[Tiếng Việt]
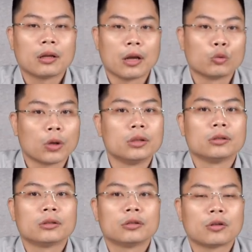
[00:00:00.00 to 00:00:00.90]
đều tốt hơn
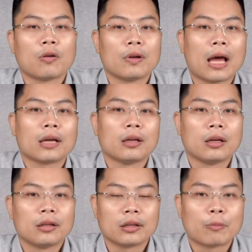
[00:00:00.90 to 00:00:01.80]
so với lại
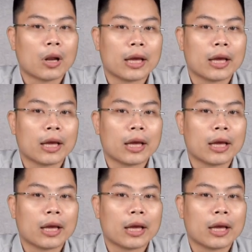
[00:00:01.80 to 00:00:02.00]
những năm còn